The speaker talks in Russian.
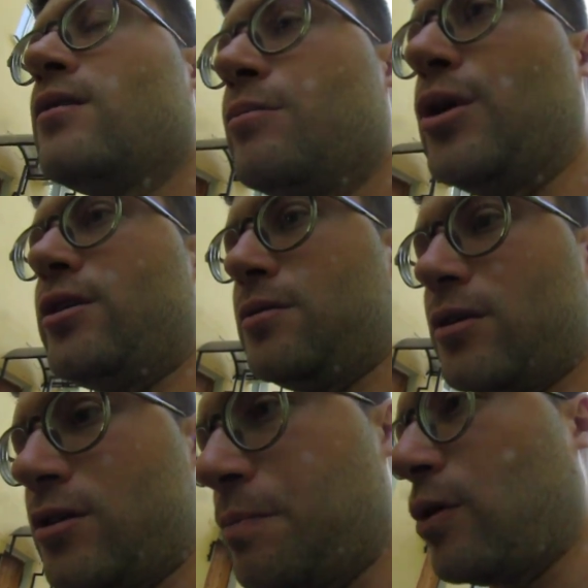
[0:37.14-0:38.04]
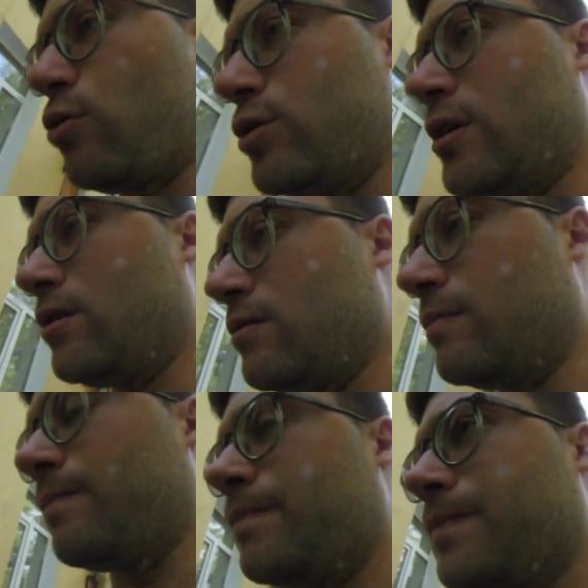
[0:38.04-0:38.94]
перед
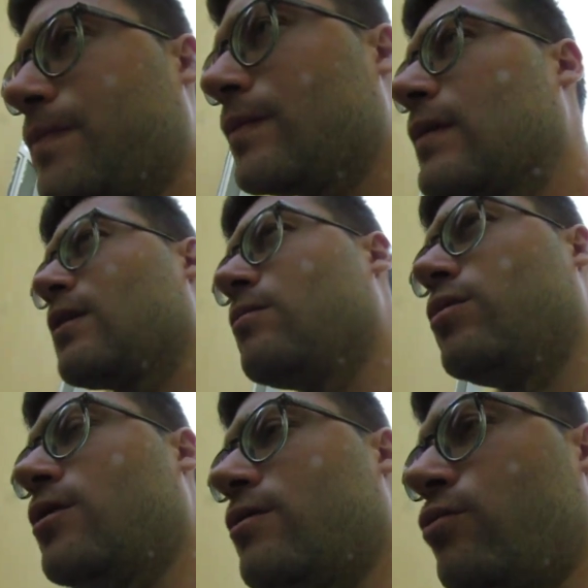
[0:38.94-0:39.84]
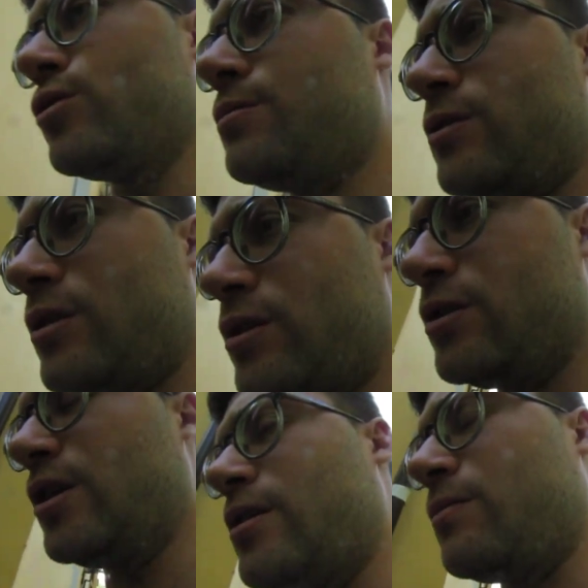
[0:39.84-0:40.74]
похудением было
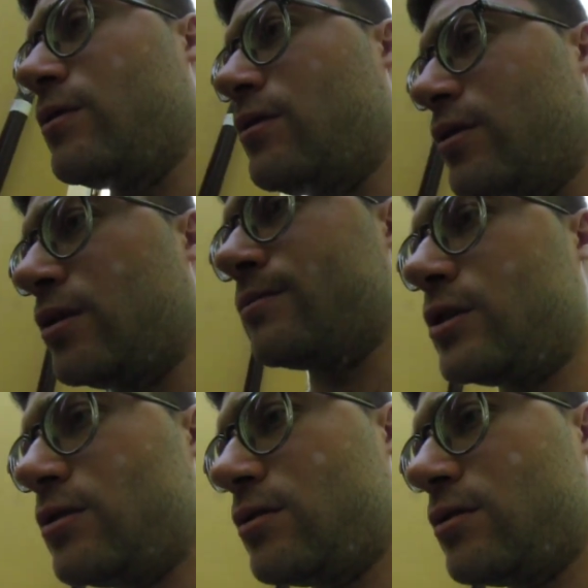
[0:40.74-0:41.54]
87 или там